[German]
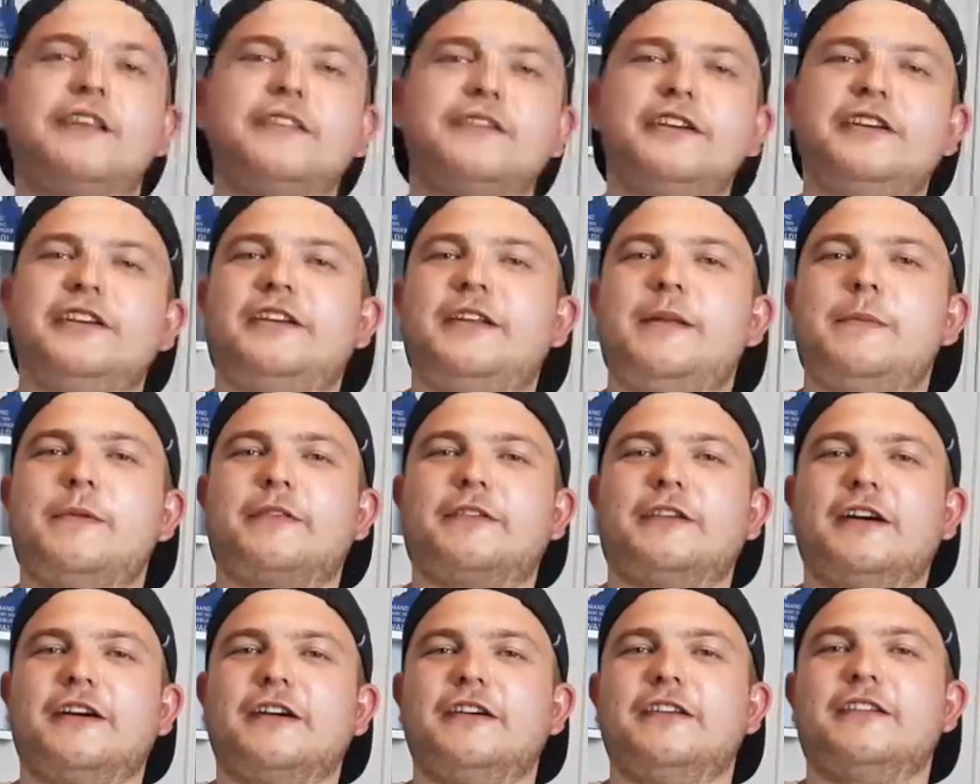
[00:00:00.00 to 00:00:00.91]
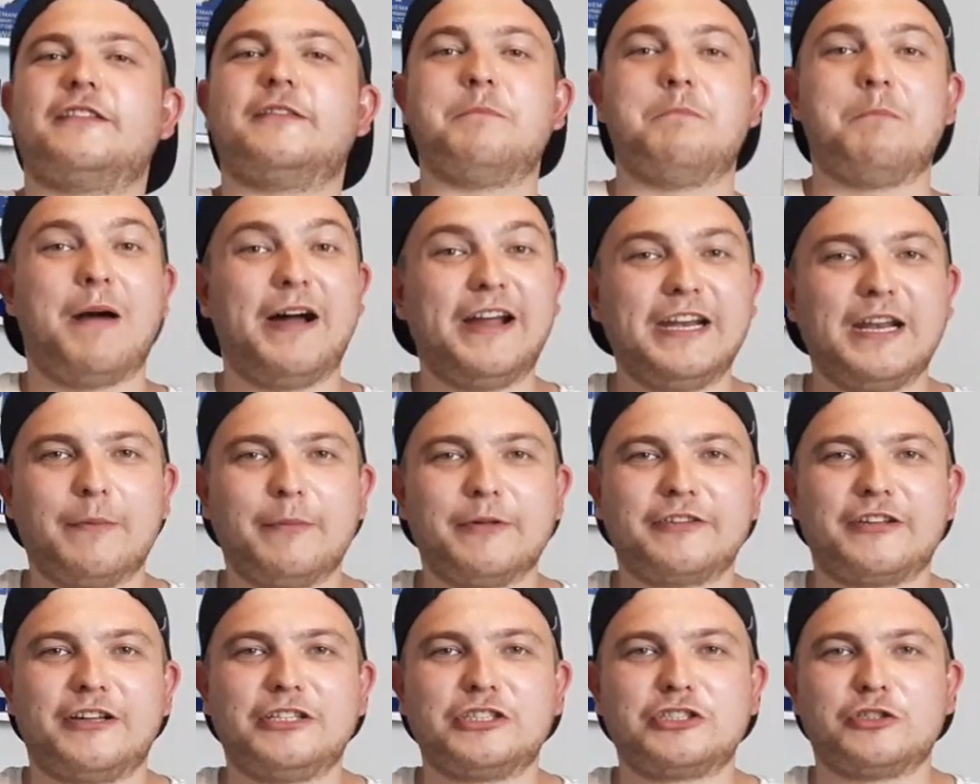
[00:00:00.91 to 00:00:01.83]
sind die Themen des Tages. Mein Name ist
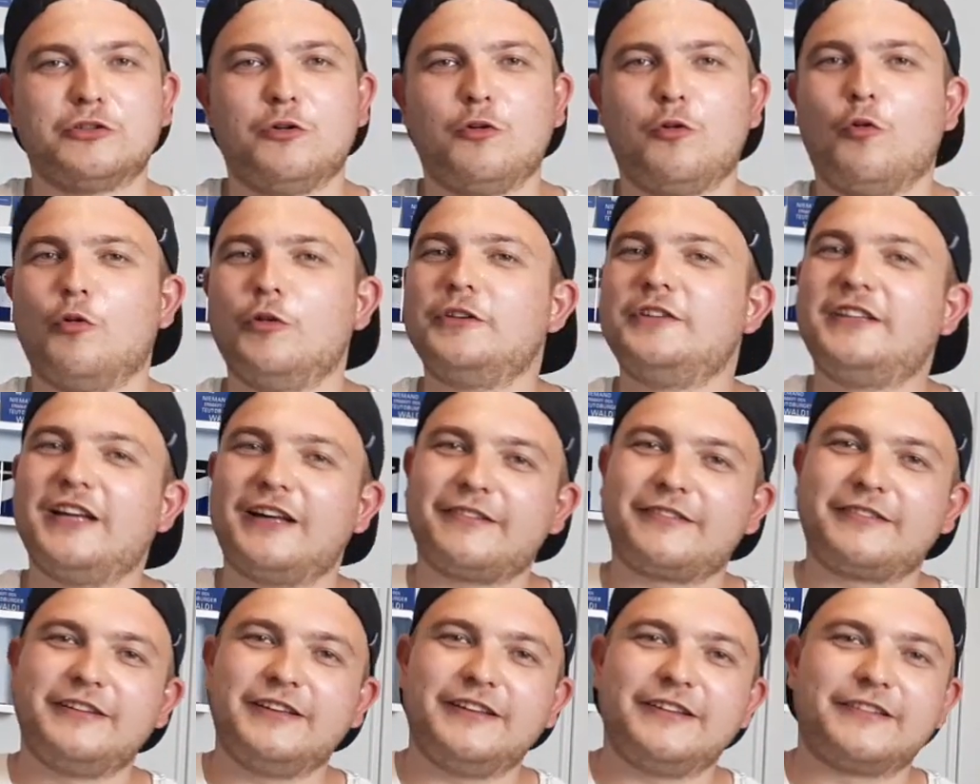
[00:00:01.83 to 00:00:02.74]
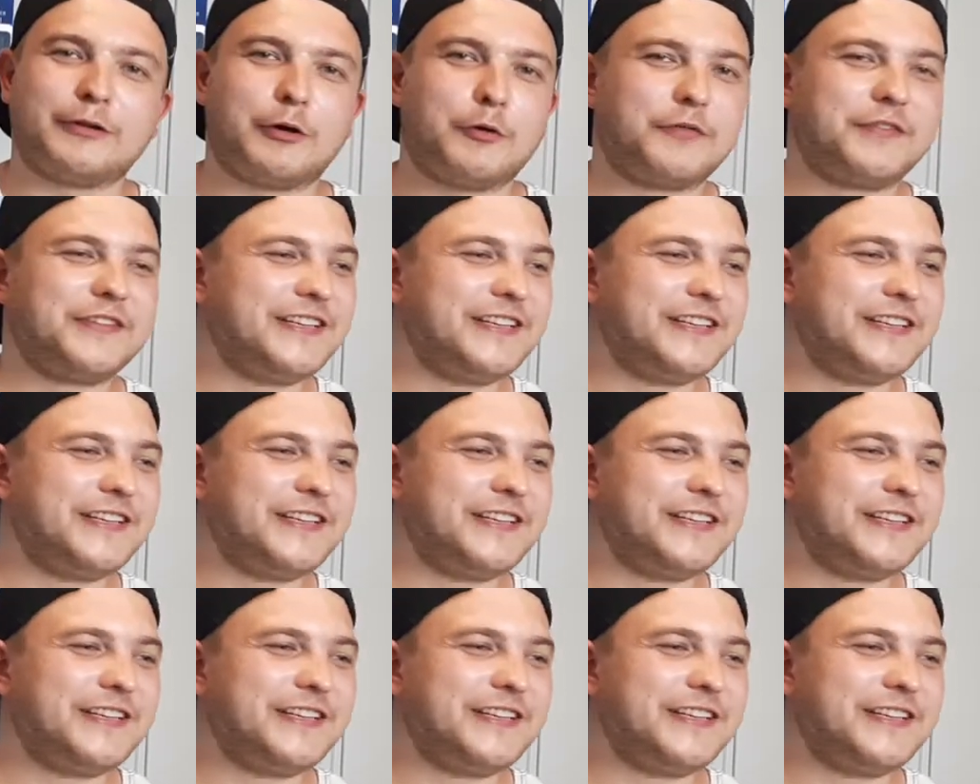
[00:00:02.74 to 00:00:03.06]
Angelo und das hier ist auf